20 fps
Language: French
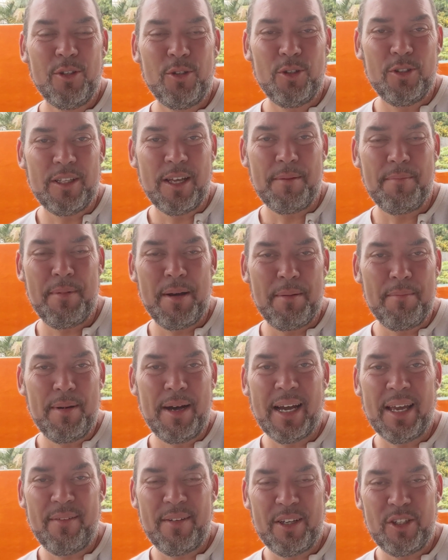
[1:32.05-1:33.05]
tu tapes
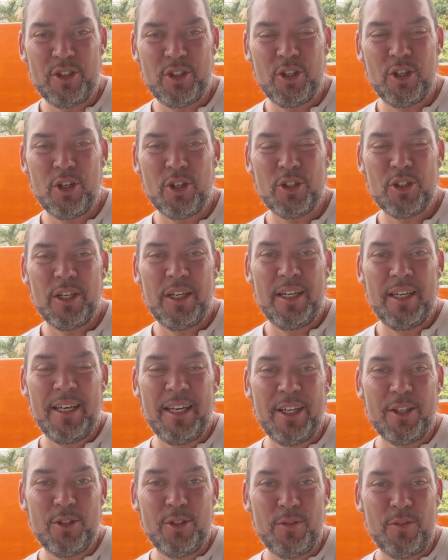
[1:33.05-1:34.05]
va Georges
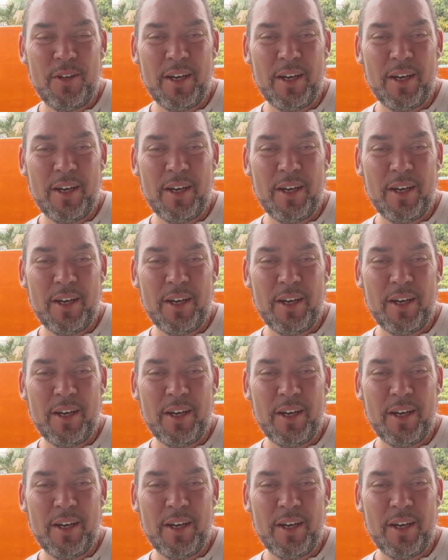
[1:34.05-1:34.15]
et tu